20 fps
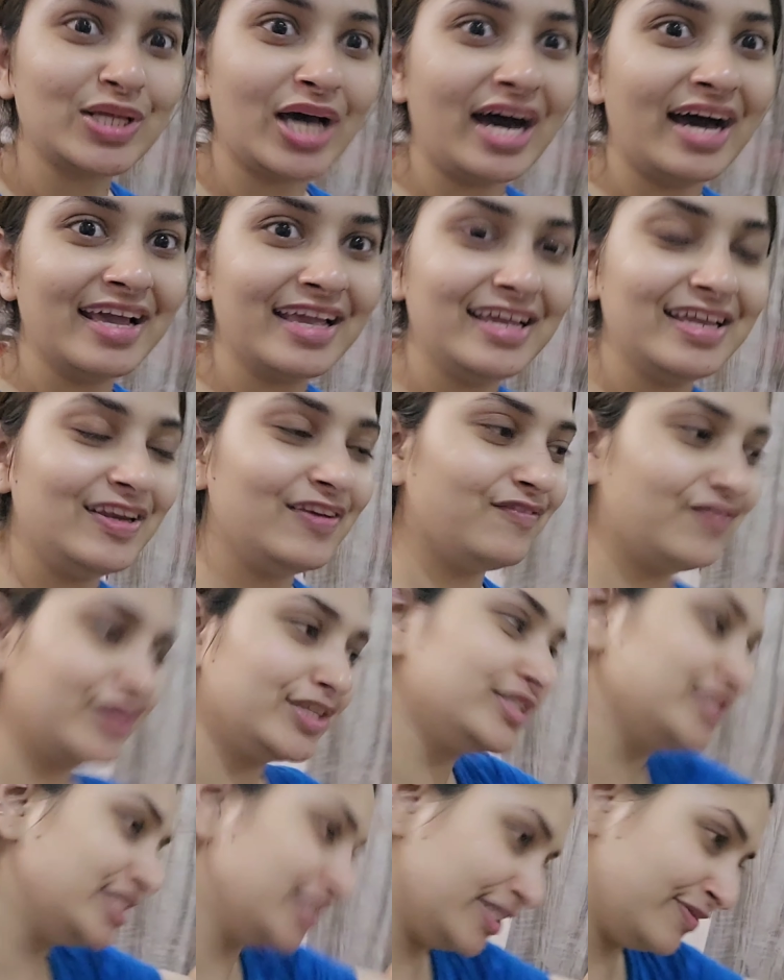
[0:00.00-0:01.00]
था ही नहीं
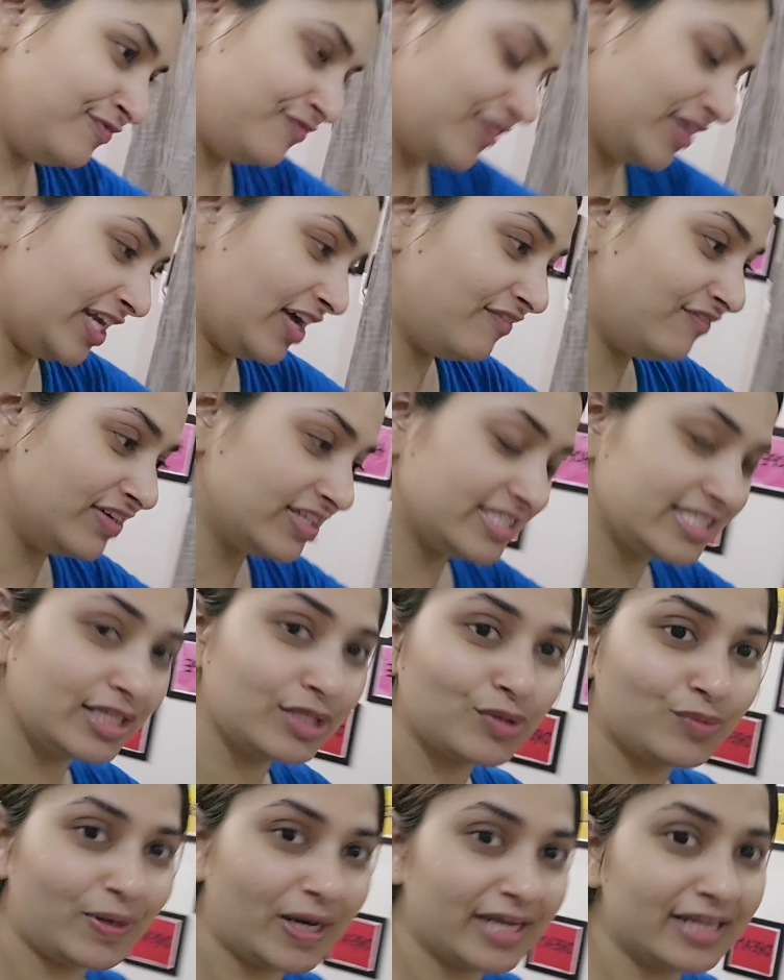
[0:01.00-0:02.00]
फिर जब फटाफट से
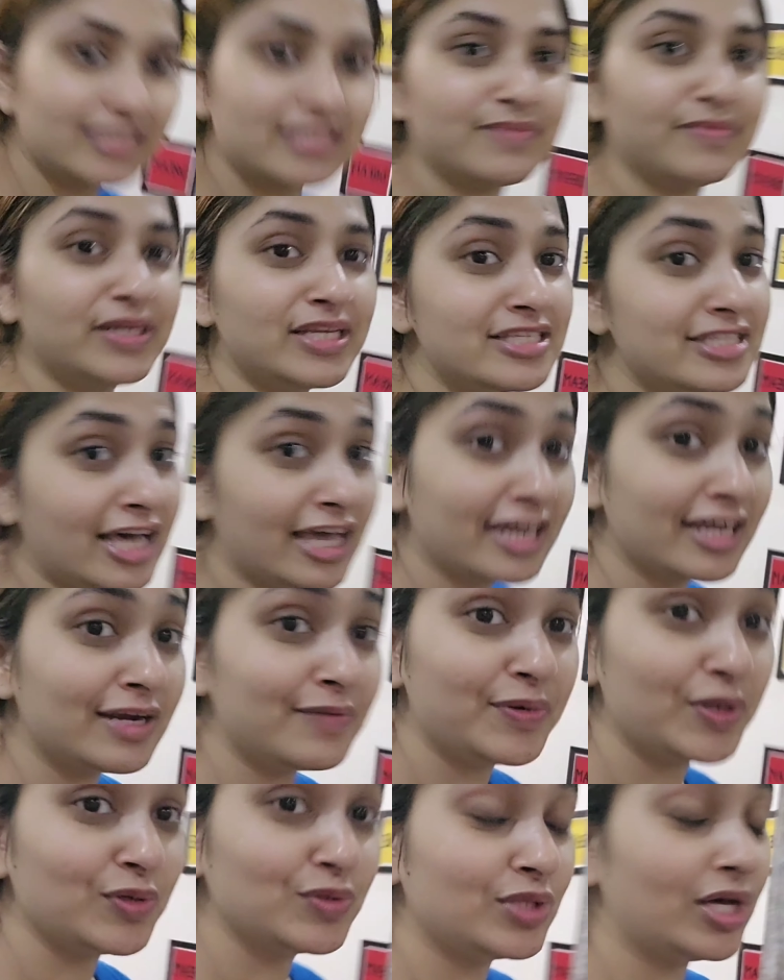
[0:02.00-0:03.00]
दोबारा से मैंने सारे
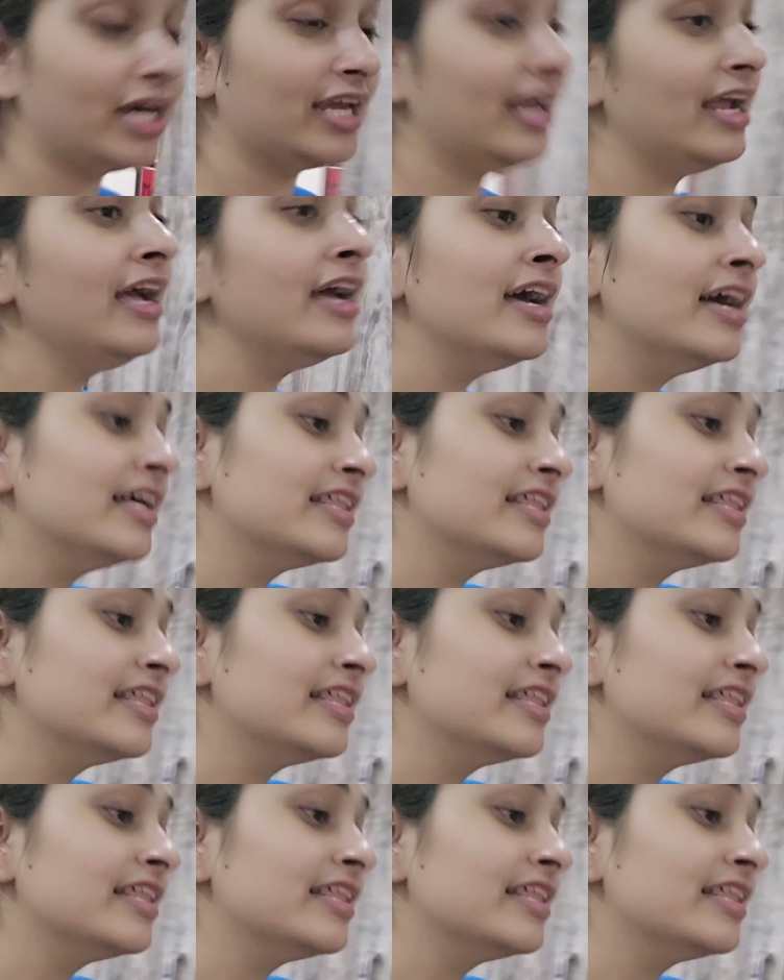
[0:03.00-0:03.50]
कपड़े उतारे